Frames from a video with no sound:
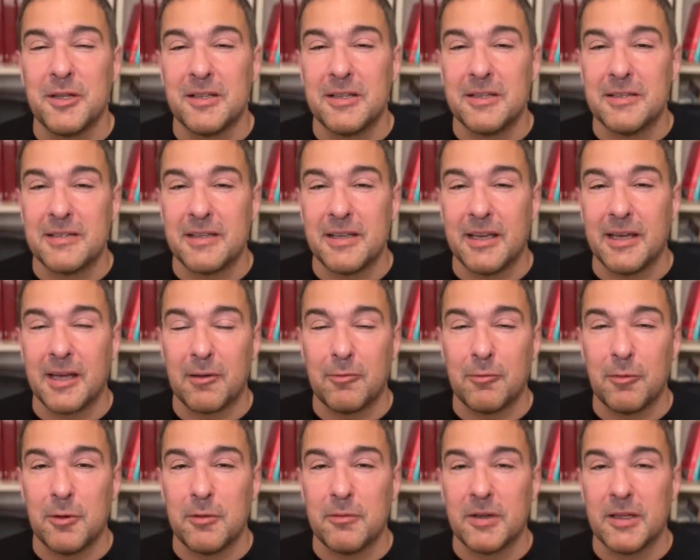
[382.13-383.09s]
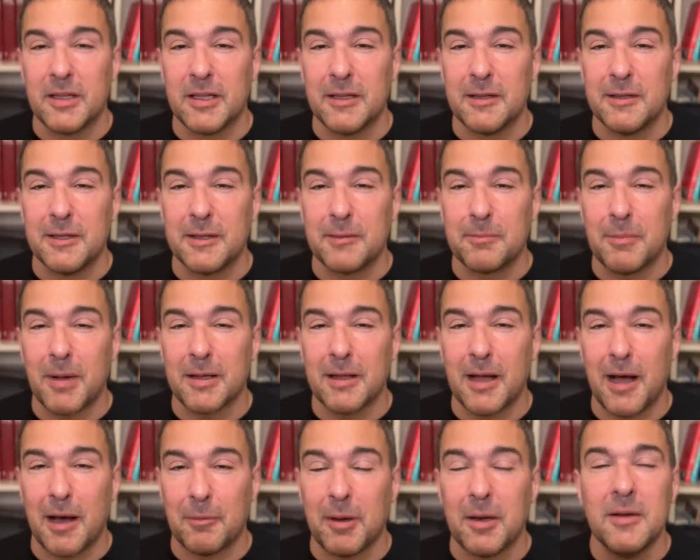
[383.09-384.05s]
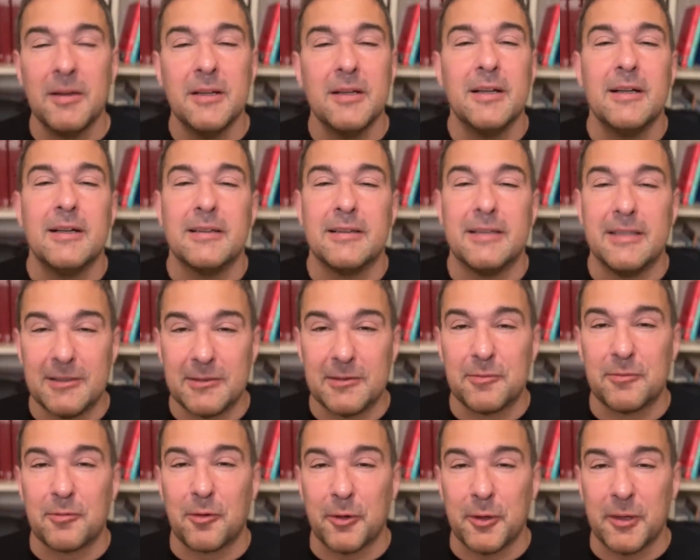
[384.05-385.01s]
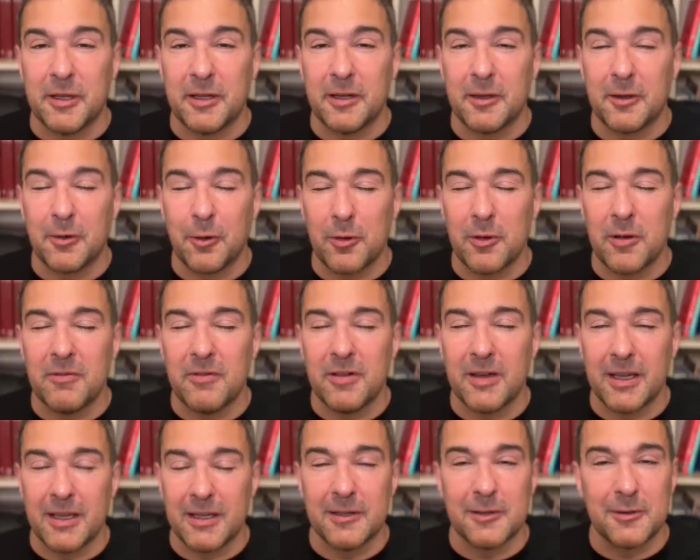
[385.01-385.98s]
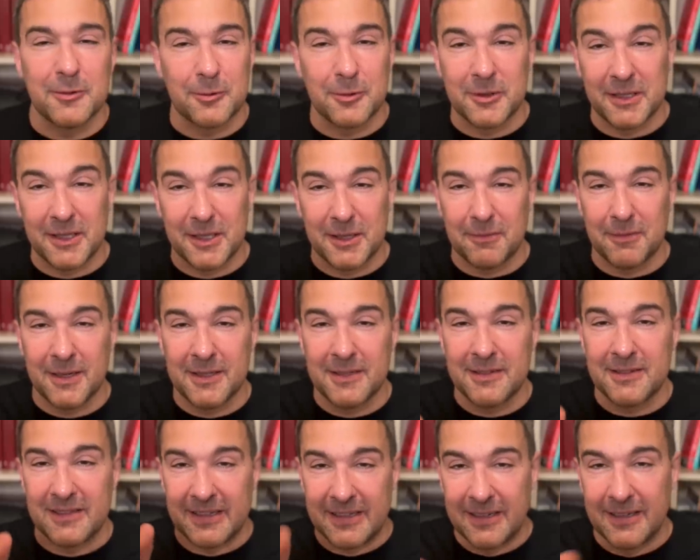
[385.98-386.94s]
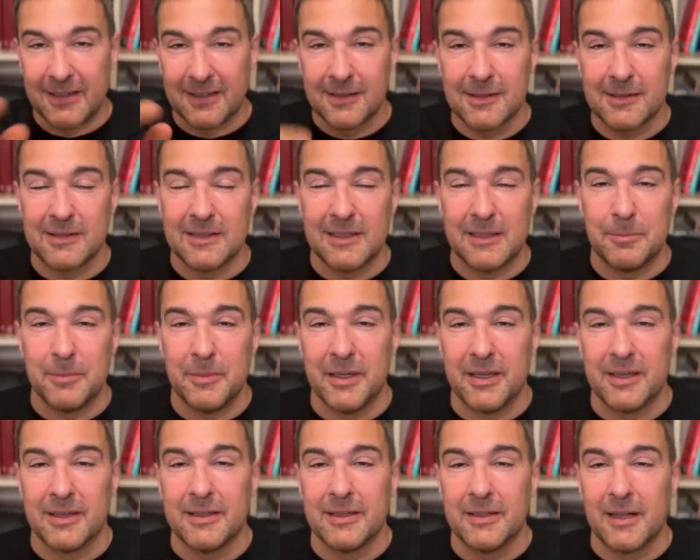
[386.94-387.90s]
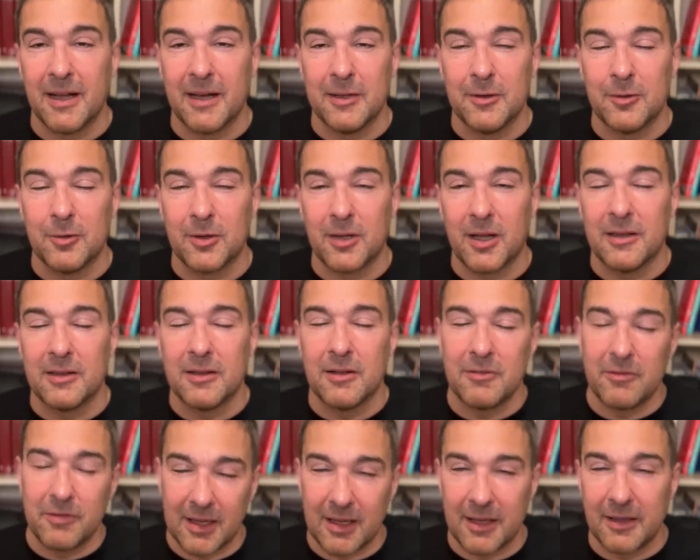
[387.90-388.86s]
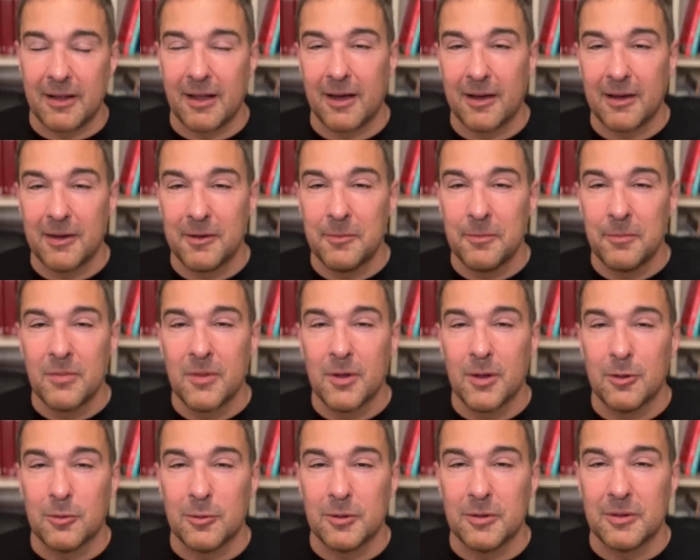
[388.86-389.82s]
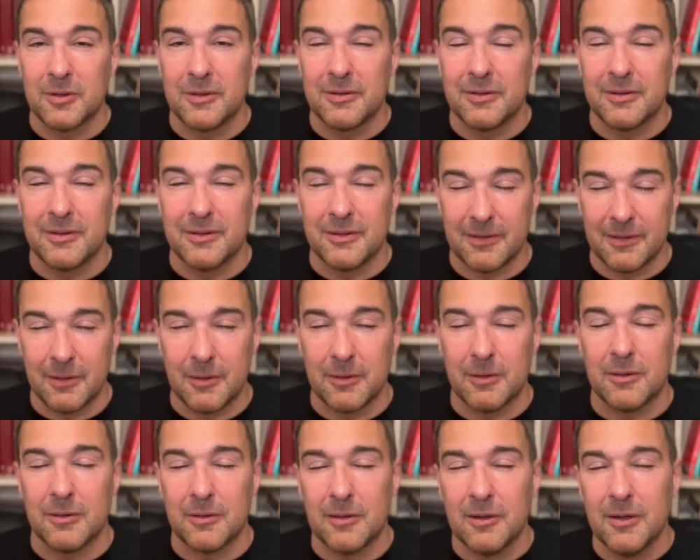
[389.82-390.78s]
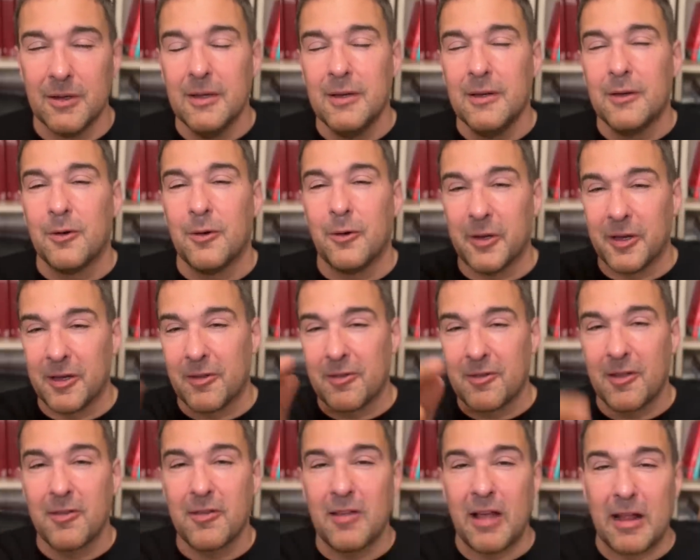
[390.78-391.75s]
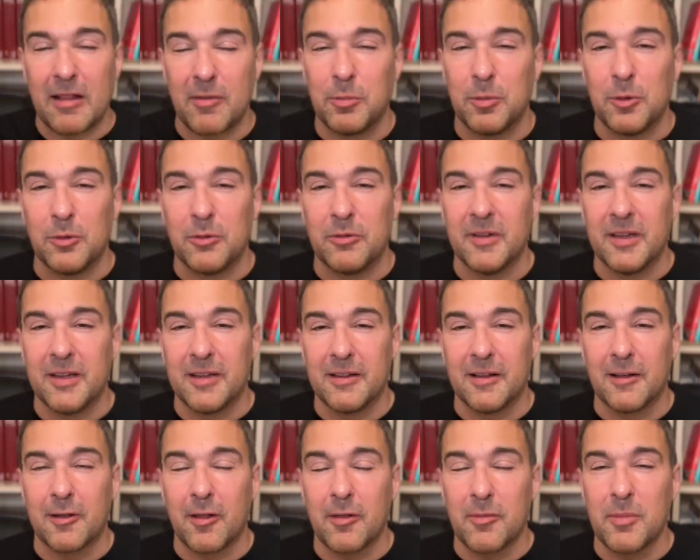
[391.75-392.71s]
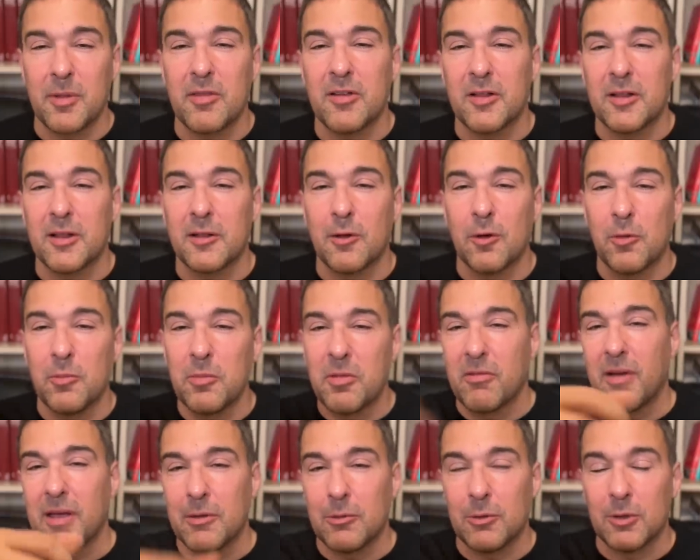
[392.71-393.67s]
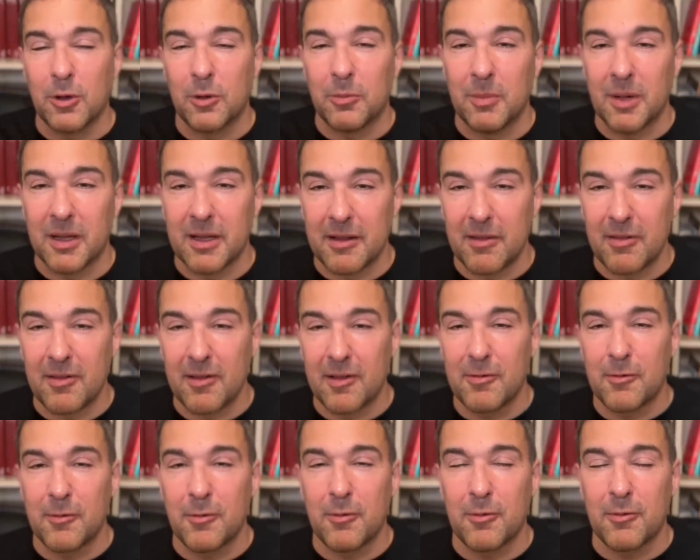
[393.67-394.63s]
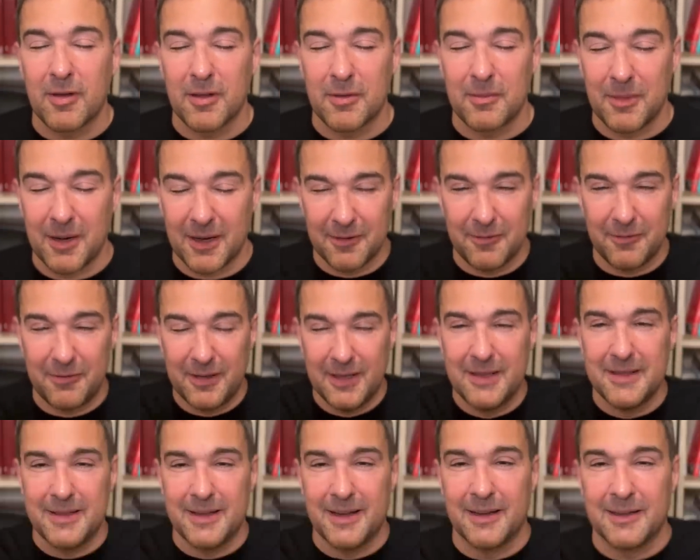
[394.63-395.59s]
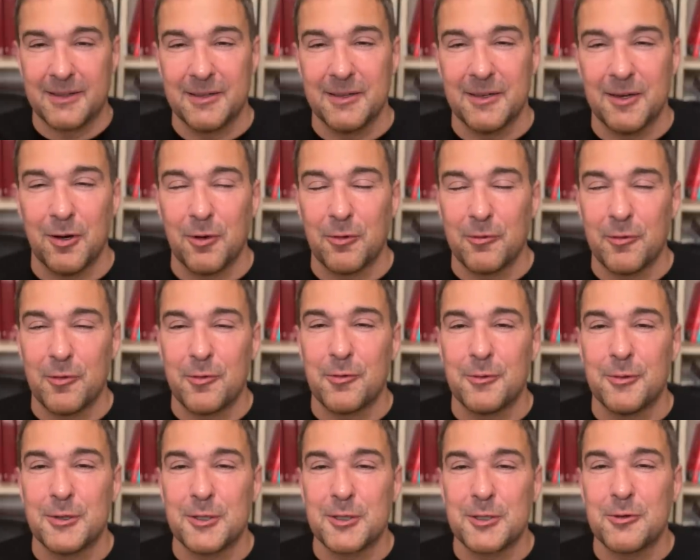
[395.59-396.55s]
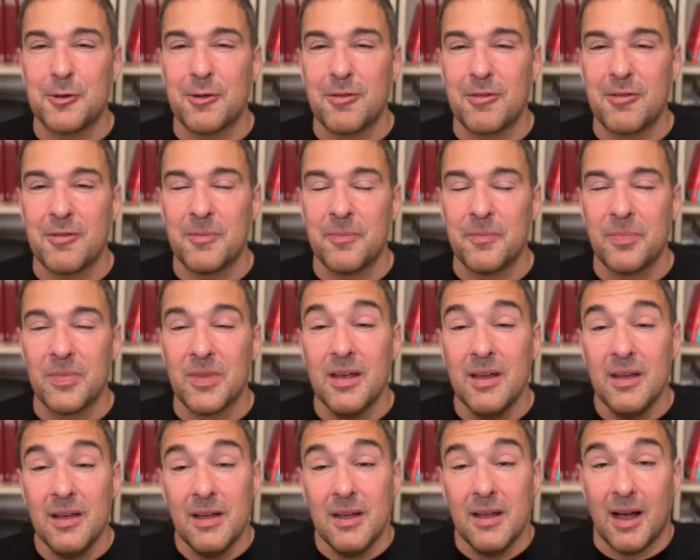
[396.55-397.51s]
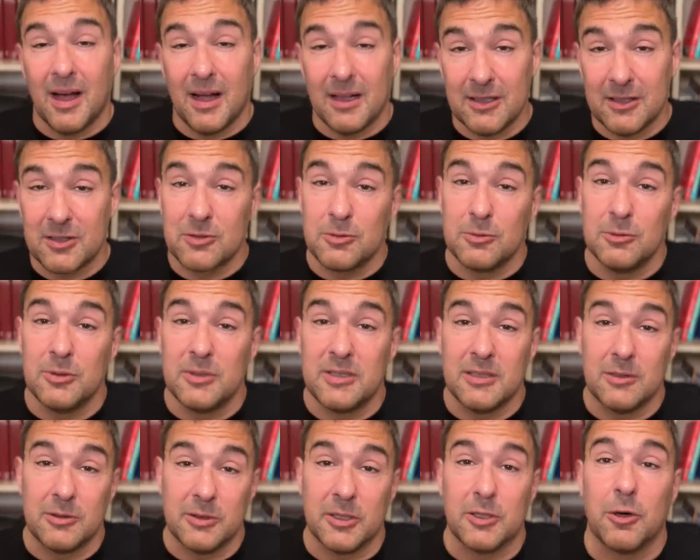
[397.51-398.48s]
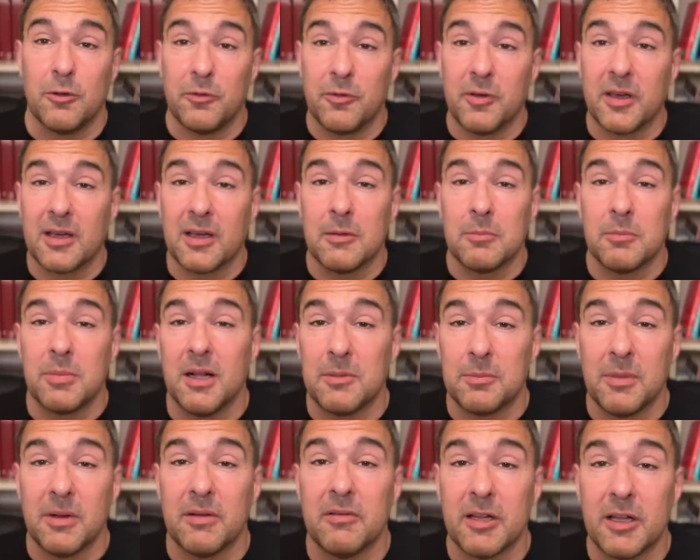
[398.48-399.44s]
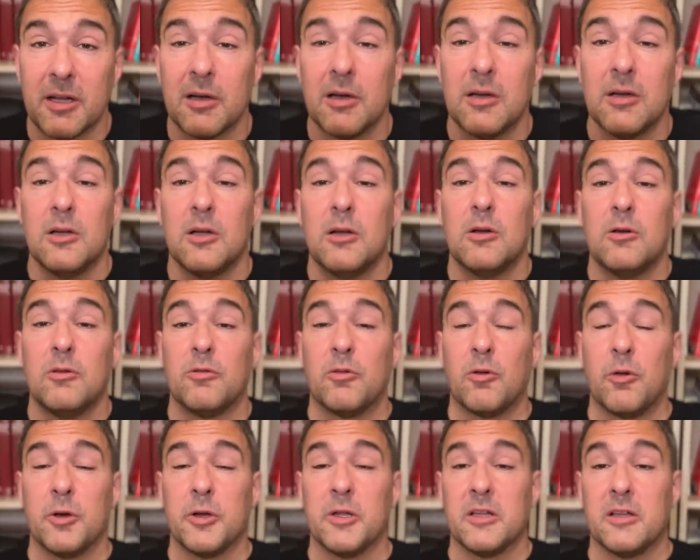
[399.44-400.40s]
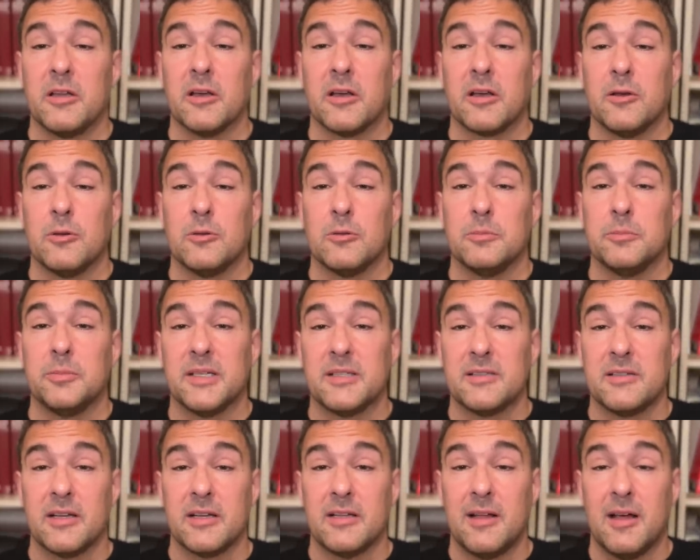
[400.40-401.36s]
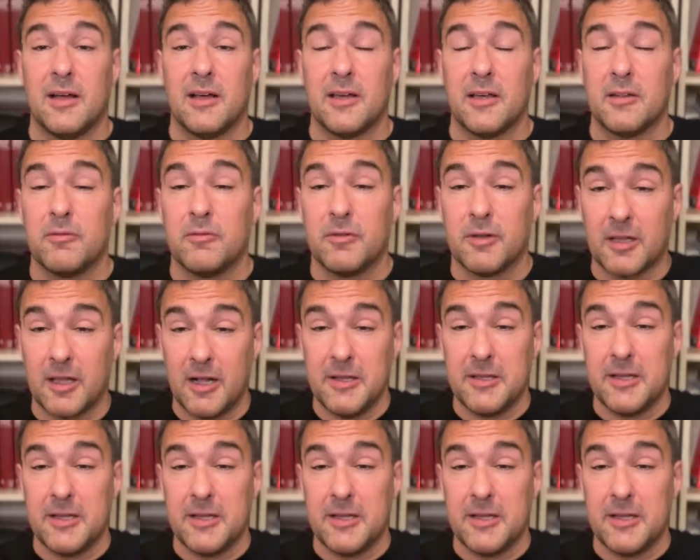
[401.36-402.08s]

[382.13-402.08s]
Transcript: Diese Ehre wollen wir denen nicht machen. Aber diese Freude gönnen wir ihnen. Und ich weiß, ihr seht mir den einen oder anderen Fehler nach. Und äh, äh euch ist das Herzblut wichtiger, dass man sich dann auch um 2 Uhr nochmal hinsetzt und sowas macht. Vielen Dank auch fürs Unterstützen. Alles Gute und ich hoffe, ich kann bald mal wieder freudigere und bessere Nachrichten verteilen.